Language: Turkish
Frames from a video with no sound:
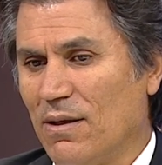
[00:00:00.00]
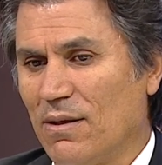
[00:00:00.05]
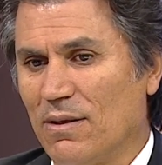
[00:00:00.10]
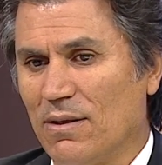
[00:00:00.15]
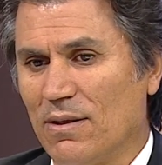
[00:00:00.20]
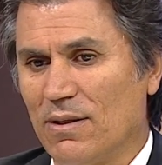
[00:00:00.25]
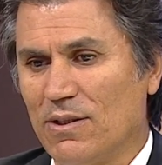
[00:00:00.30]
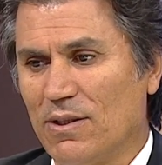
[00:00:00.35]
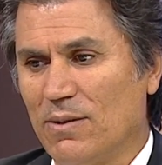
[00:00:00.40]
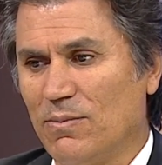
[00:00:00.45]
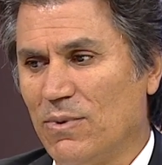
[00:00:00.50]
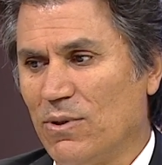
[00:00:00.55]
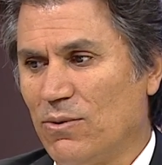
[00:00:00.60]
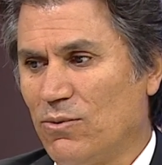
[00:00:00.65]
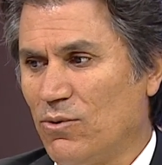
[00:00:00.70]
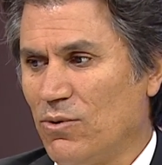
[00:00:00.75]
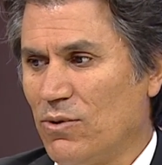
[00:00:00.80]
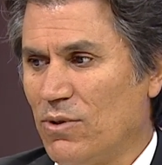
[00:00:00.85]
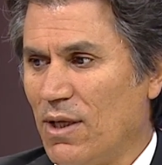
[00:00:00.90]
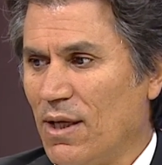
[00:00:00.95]
Ee, şimdi
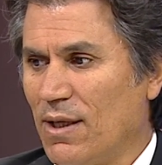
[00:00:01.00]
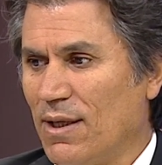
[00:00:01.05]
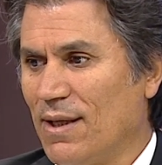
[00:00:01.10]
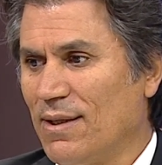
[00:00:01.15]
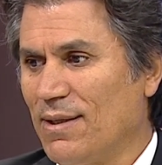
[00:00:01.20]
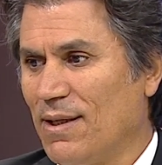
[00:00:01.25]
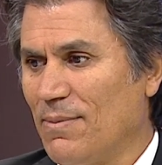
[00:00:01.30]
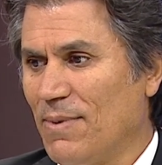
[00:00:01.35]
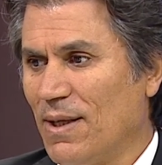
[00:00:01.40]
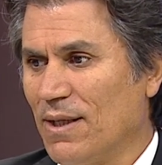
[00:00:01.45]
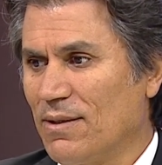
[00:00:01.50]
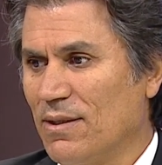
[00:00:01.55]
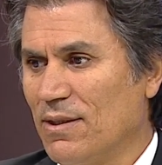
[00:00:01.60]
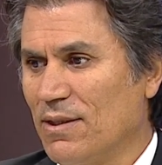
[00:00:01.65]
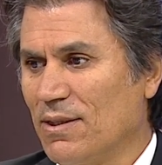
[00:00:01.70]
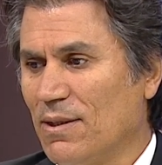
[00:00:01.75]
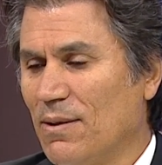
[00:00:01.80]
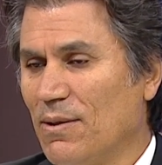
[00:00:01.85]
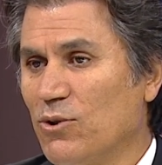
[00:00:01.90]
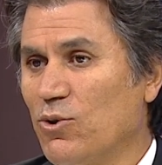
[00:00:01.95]
Türkiye geneline
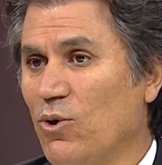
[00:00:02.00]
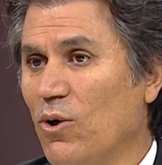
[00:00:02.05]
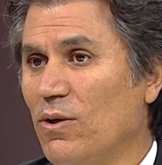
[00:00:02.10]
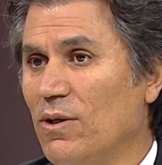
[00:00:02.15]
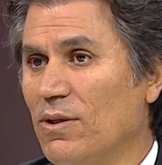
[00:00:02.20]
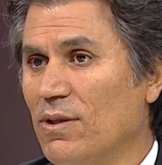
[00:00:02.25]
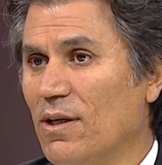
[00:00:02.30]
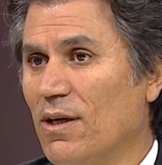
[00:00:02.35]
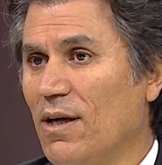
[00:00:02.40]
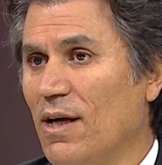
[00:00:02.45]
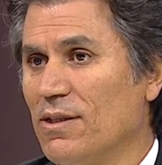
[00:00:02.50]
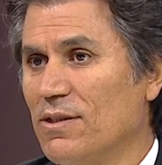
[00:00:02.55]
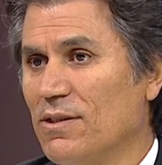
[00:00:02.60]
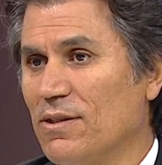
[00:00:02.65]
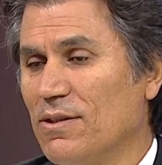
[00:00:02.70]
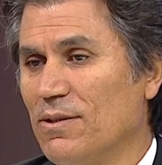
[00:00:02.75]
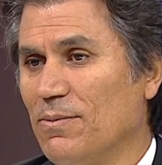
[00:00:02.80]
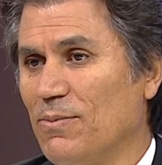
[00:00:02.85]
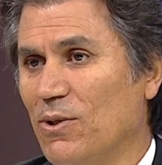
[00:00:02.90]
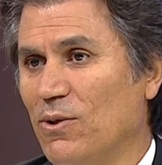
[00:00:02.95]
baktığınız zaman curling'i kaç
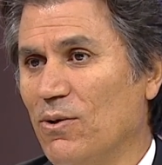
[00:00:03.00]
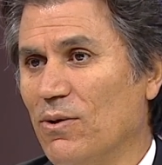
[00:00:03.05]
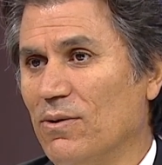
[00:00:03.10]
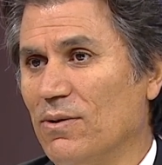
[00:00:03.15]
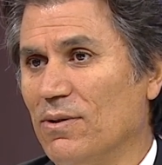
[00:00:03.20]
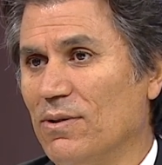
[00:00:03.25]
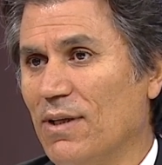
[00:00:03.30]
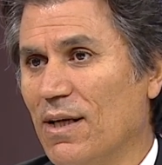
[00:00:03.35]
kişi biliyor